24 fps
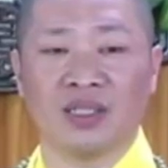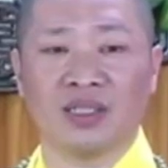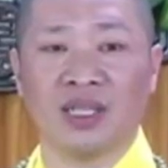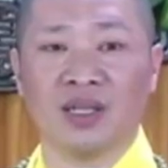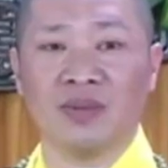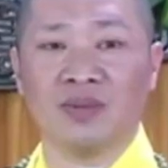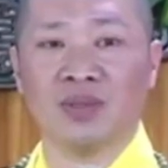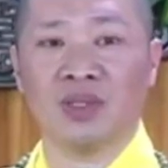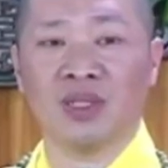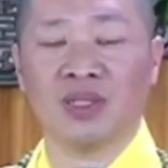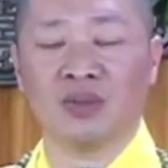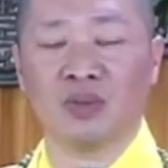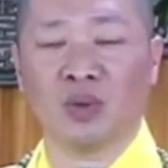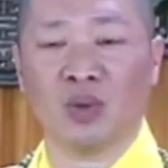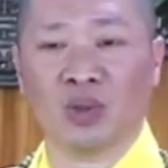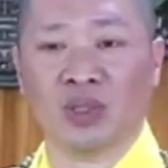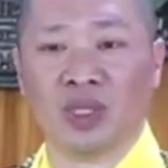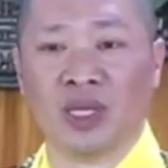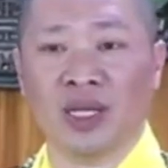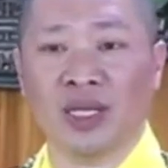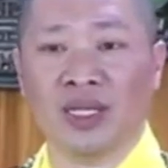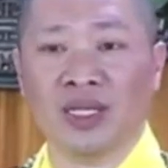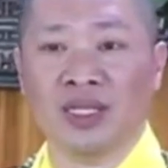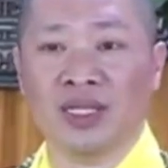như tiếp sức
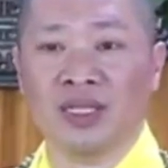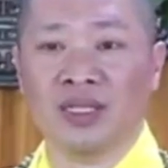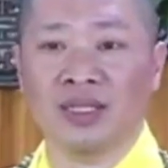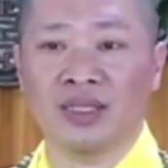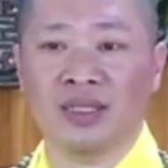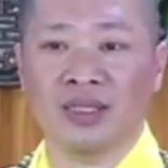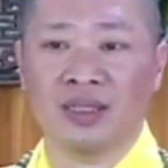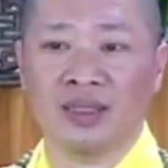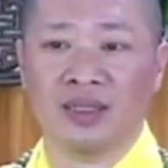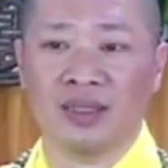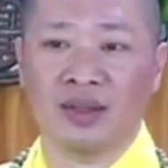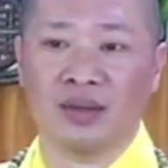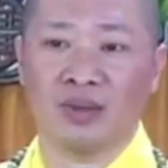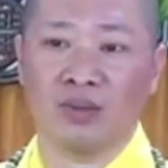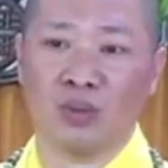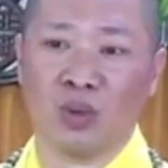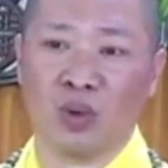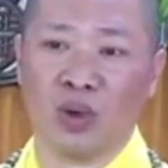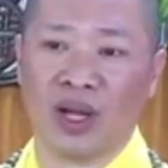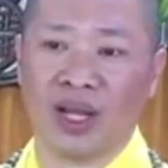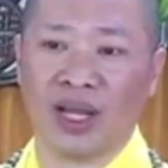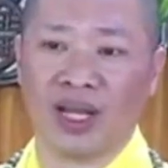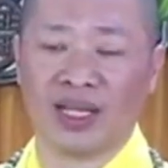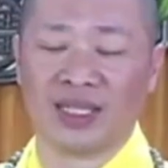mùa thi,
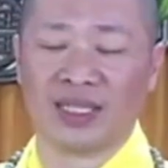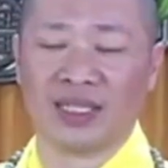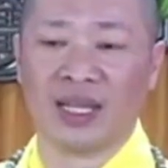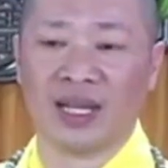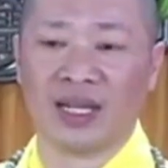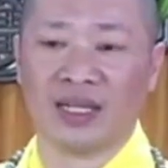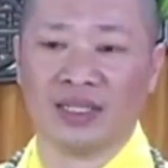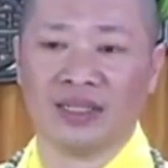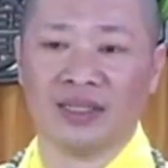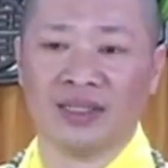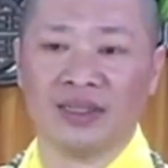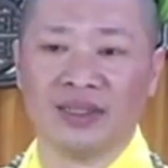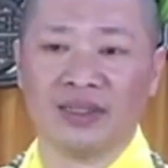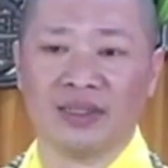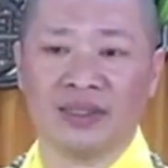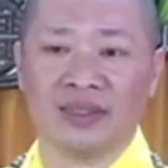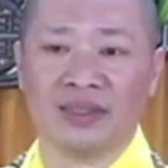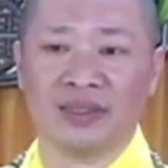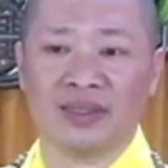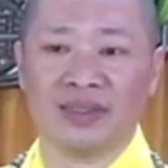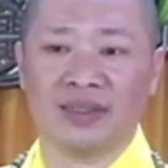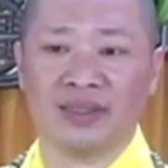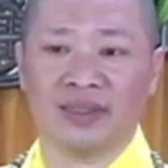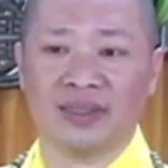mùa hè xanh.
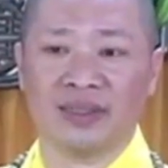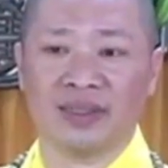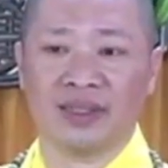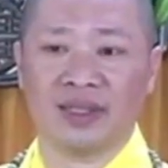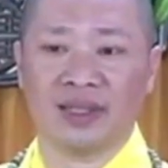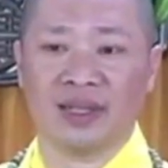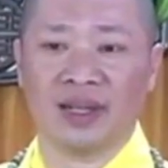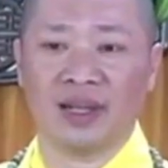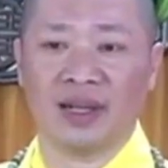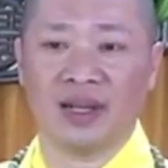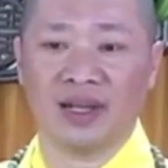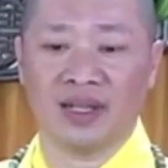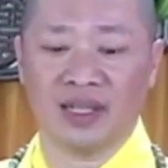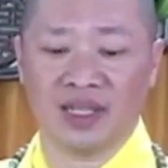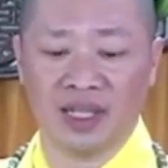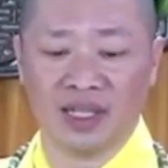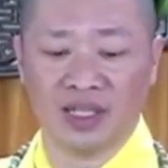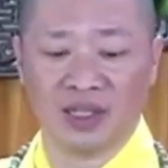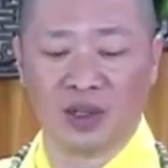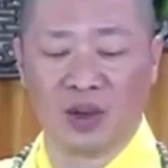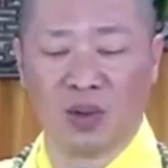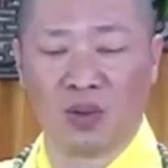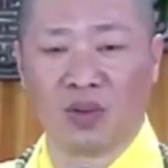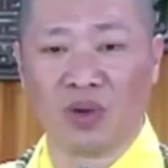
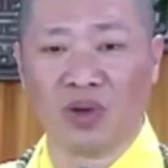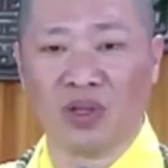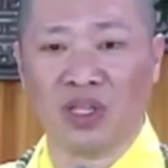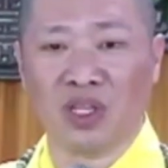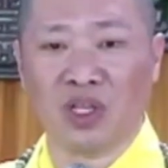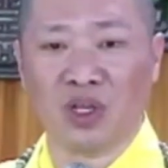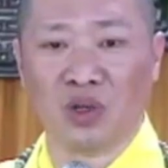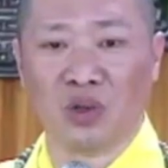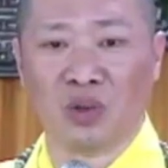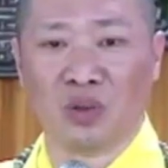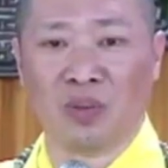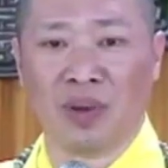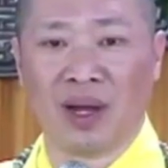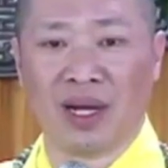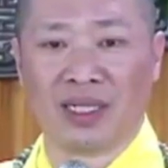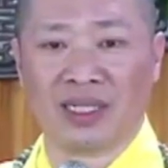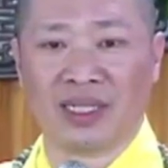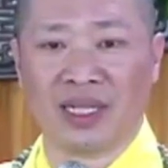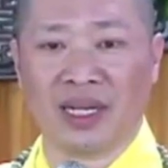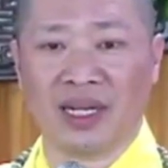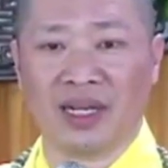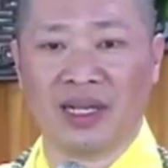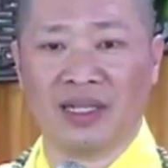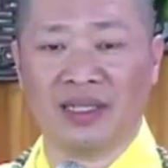Nhưng cũng có nhiều
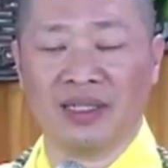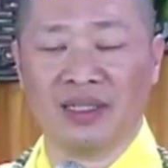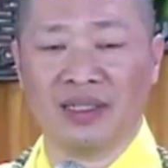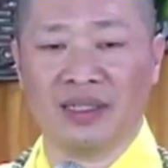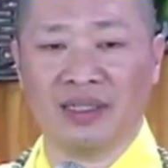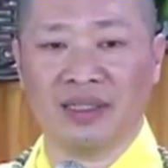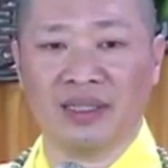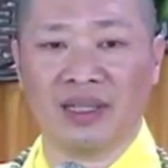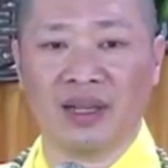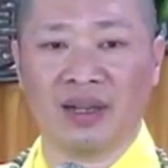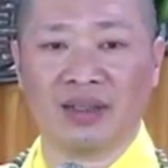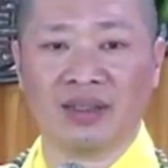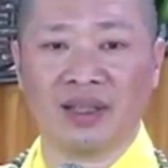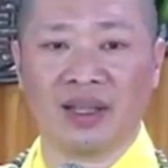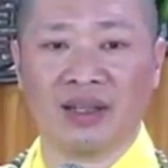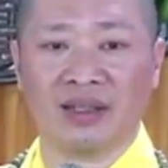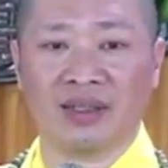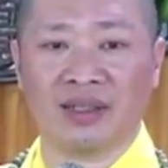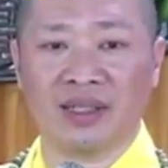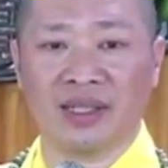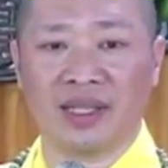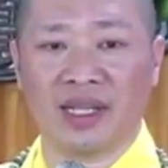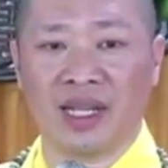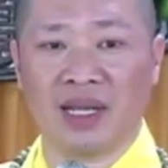bạn trẻ trở
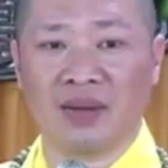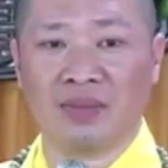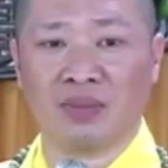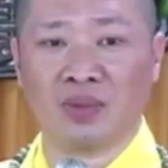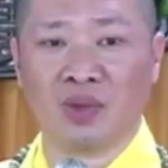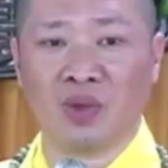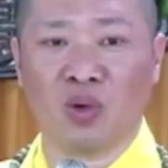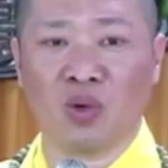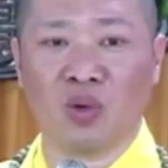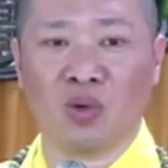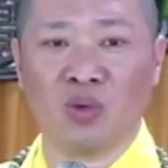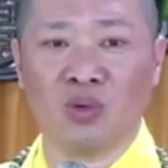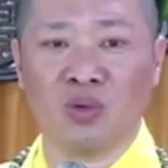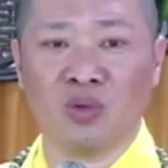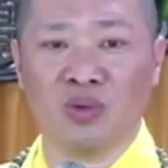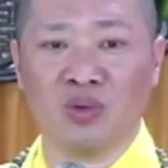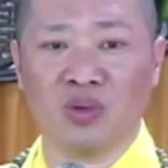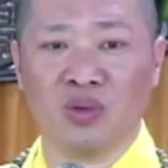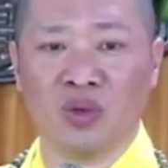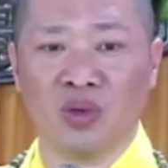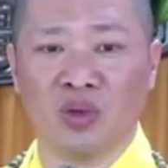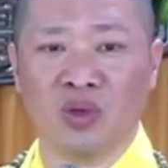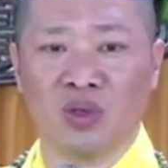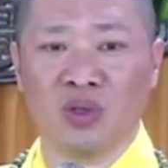thành game thủ,
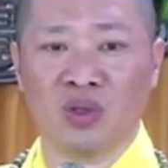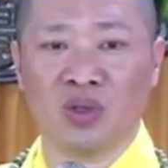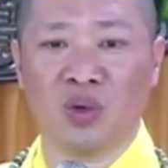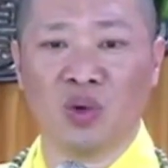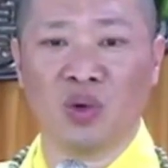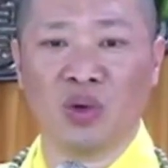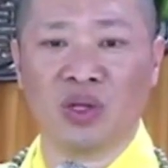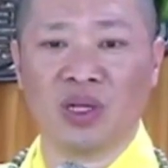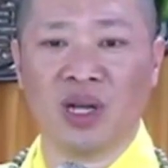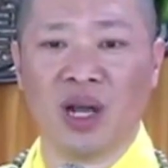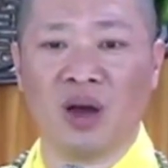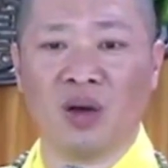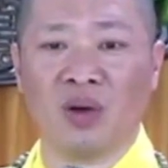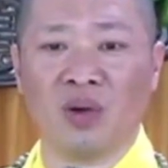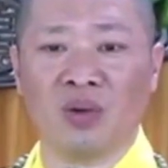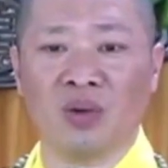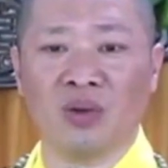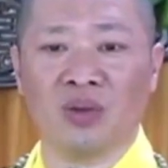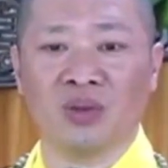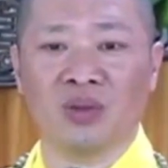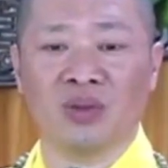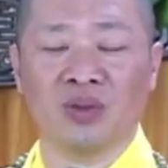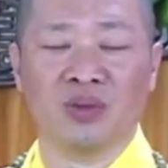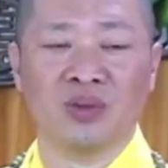vùi
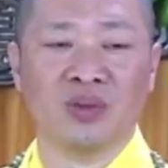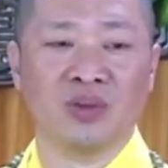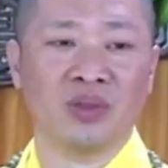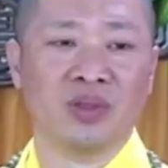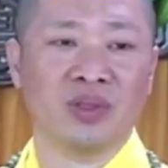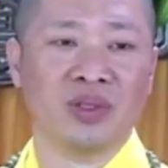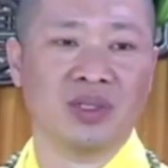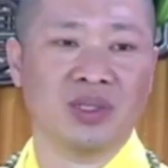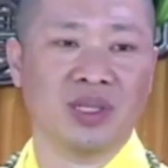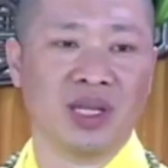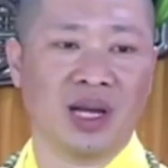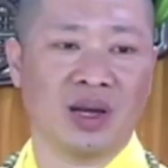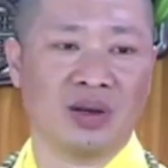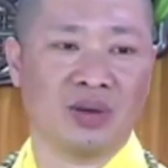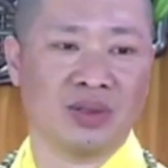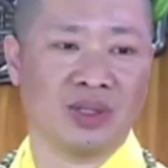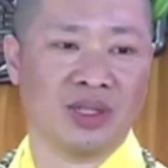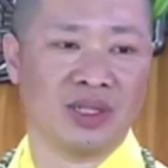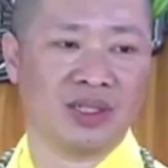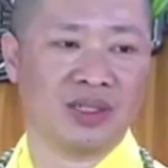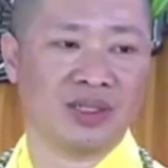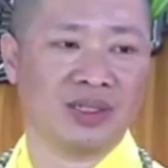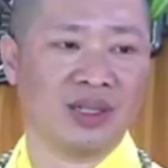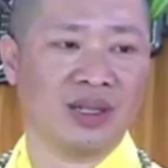đầu
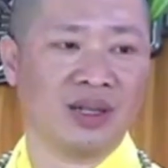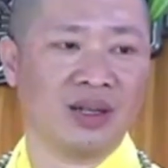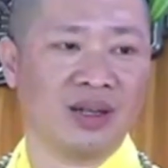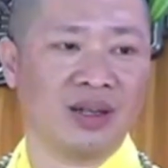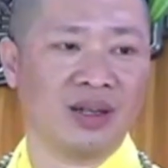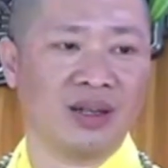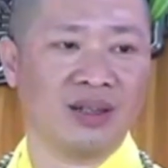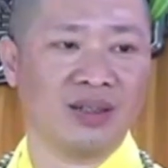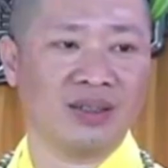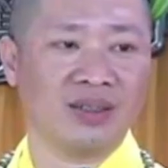vào những